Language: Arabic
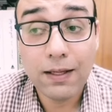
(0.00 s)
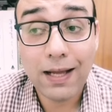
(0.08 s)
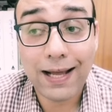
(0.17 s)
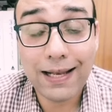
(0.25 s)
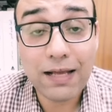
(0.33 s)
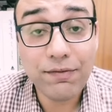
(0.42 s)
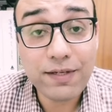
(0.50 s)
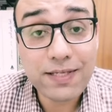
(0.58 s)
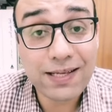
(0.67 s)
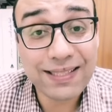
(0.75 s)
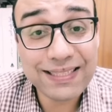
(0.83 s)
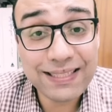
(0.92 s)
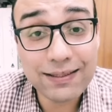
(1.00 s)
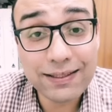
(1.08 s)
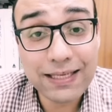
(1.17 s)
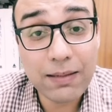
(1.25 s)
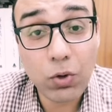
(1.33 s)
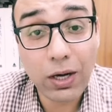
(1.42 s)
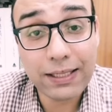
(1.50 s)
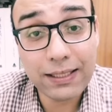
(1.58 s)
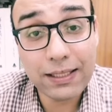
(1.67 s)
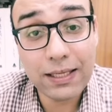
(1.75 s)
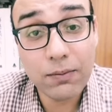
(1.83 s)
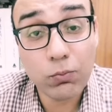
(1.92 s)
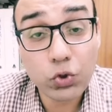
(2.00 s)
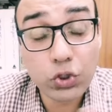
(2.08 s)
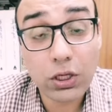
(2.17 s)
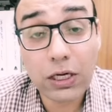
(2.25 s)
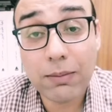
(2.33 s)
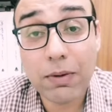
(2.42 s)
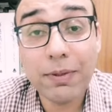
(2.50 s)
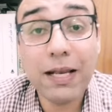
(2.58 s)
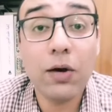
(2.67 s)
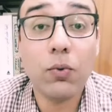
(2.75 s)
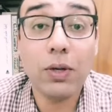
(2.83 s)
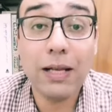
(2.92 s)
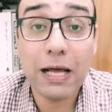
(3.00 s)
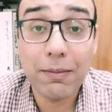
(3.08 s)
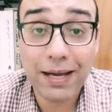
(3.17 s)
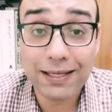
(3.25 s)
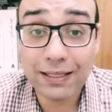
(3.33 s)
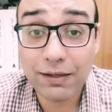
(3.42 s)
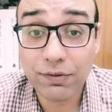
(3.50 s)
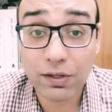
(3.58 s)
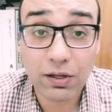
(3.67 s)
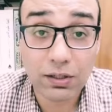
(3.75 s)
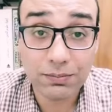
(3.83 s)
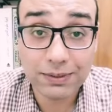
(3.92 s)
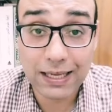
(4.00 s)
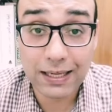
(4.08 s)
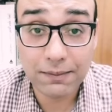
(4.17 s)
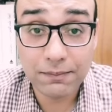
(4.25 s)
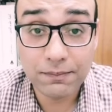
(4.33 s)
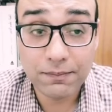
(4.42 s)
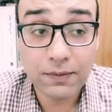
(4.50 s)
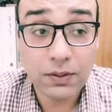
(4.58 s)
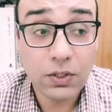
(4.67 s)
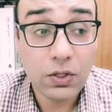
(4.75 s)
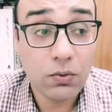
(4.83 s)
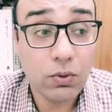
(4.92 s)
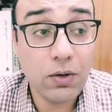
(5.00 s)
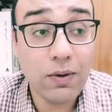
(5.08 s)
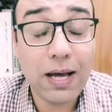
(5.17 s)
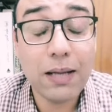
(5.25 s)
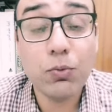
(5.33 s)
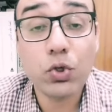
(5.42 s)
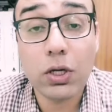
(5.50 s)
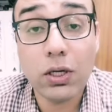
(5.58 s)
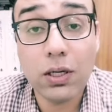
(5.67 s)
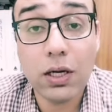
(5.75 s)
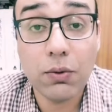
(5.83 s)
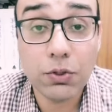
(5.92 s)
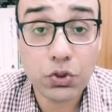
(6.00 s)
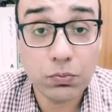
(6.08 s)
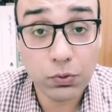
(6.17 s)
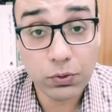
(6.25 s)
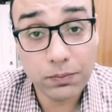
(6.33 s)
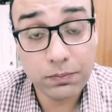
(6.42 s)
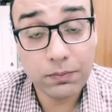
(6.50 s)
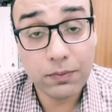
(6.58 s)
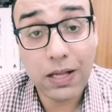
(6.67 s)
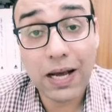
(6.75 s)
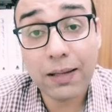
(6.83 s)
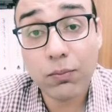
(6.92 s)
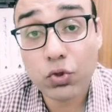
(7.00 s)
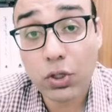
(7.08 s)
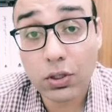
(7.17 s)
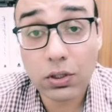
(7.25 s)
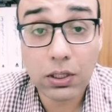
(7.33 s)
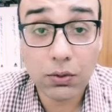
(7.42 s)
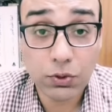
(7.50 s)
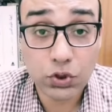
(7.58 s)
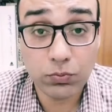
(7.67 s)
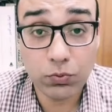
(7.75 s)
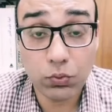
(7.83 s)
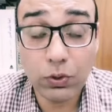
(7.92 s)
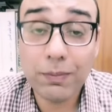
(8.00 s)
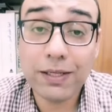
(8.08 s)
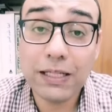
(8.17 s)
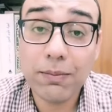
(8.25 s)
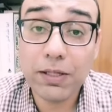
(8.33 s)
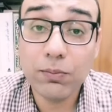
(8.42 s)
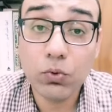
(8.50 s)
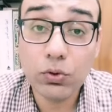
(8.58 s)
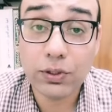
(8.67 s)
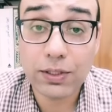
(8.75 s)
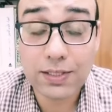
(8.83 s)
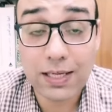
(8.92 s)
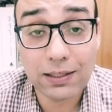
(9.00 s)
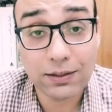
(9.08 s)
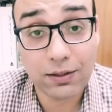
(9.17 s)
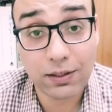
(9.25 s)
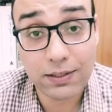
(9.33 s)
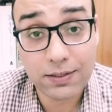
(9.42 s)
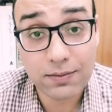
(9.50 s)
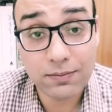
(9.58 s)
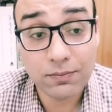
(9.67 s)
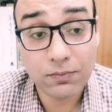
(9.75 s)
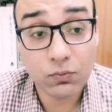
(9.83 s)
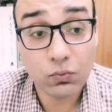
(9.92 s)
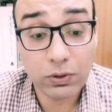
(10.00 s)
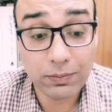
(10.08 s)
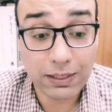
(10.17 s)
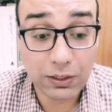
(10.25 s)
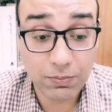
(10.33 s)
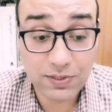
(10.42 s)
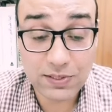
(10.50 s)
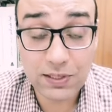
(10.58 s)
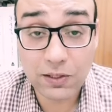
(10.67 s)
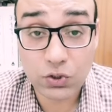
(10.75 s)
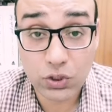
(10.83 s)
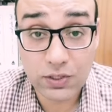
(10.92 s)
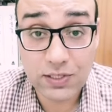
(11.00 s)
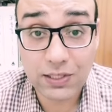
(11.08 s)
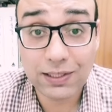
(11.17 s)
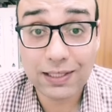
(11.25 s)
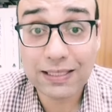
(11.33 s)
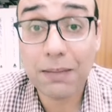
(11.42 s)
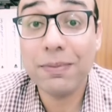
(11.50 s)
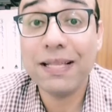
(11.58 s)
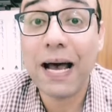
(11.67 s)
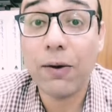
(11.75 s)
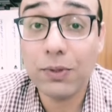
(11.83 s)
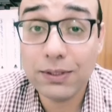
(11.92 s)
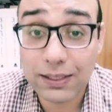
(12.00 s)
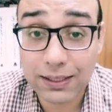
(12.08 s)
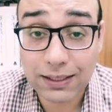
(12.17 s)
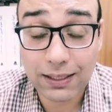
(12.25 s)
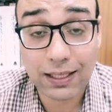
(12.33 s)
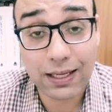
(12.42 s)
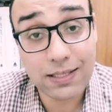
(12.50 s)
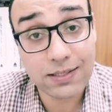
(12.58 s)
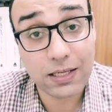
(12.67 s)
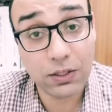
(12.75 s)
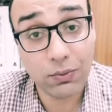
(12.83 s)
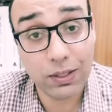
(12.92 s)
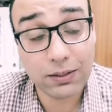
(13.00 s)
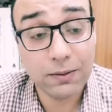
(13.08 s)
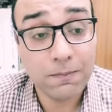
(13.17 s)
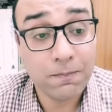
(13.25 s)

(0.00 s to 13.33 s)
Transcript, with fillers: هنلاقي فيه سرديات كده معينه مشتركه ما بينها كلها مع اختلاف الغرض بتاعها. وهو المشاركه والشمول. المشاركه والشمول ويمكن ده مضمون رساله الرئيس. يمكن لو بصينا للشخصيات اللي تم دعوتها الى هذا الحوار